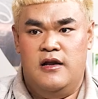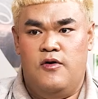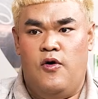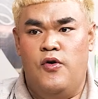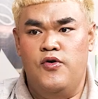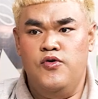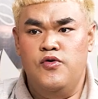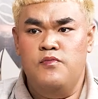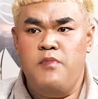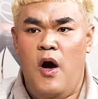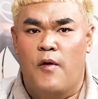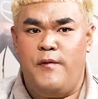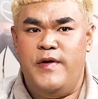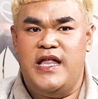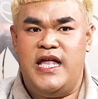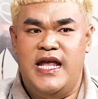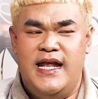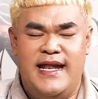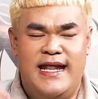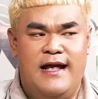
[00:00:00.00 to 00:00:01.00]
คนนู้นบอกวิ
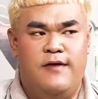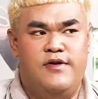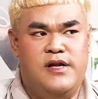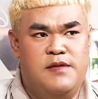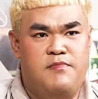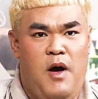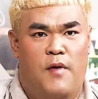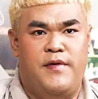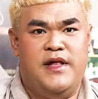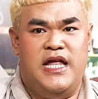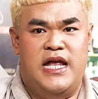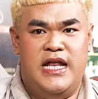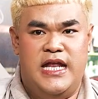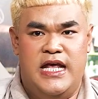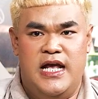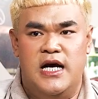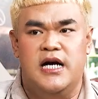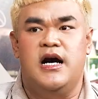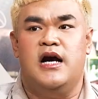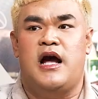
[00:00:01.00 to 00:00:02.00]
ธีนี้คนนี้บอกวิธี
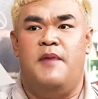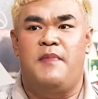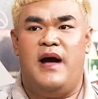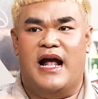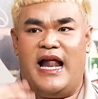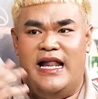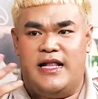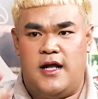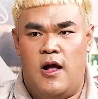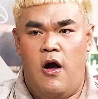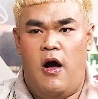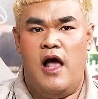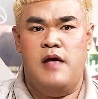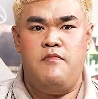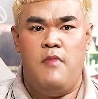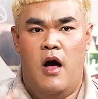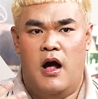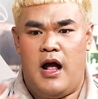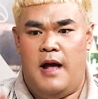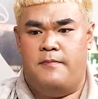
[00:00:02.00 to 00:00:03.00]
นี้ก็มากันกองให้
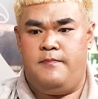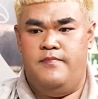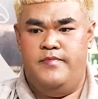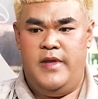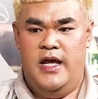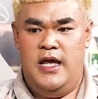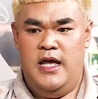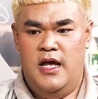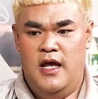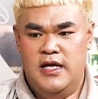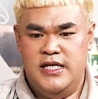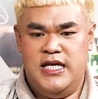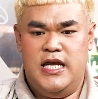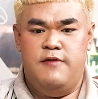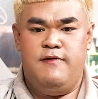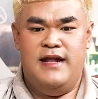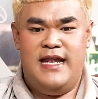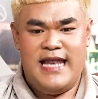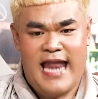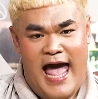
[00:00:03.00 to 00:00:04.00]
เหมาะกับชี
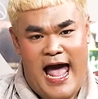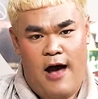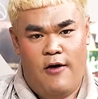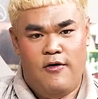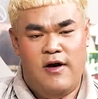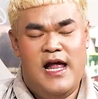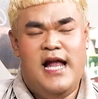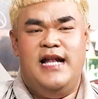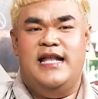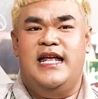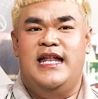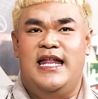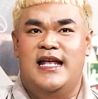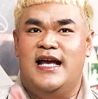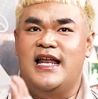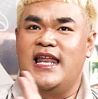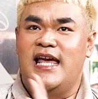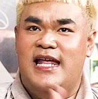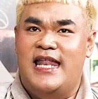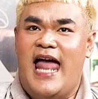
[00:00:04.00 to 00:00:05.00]
วิตเราทีนี้
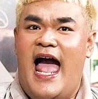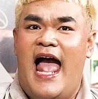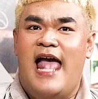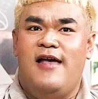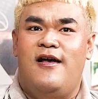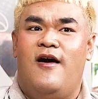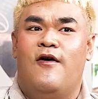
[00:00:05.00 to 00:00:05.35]
ก็เลยได้